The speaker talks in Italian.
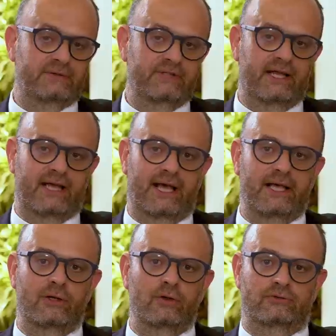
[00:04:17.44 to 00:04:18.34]
devo dire che
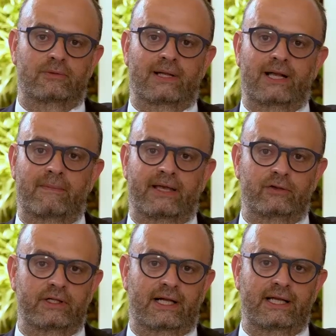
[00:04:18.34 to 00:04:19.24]
anche il nostro
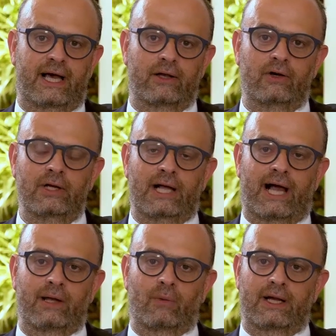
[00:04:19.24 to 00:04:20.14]
Parlamento italiano
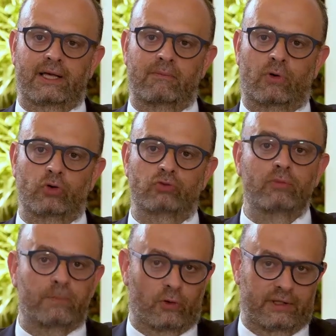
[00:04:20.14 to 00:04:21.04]
ha in qualche modo
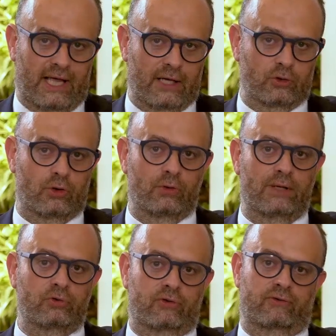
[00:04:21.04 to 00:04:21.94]
supportato con
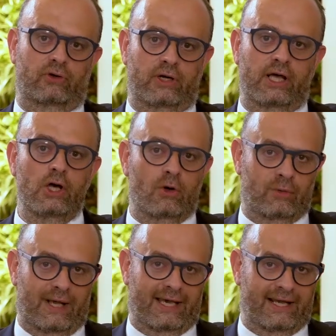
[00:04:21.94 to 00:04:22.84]
una mozione
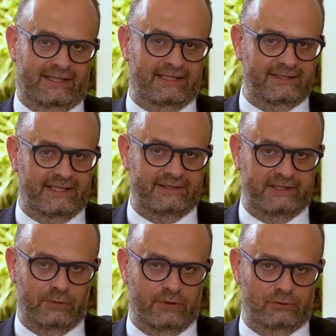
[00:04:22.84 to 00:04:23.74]
una carta dei
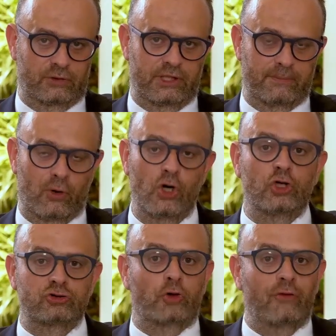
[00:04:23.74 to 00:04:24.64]
diritti di questo tipo.
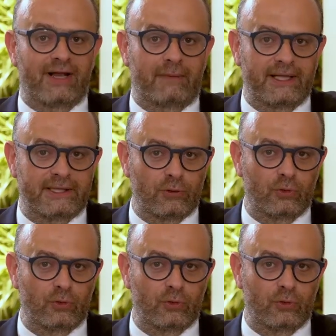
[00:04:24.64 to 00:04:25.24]
Sono veramente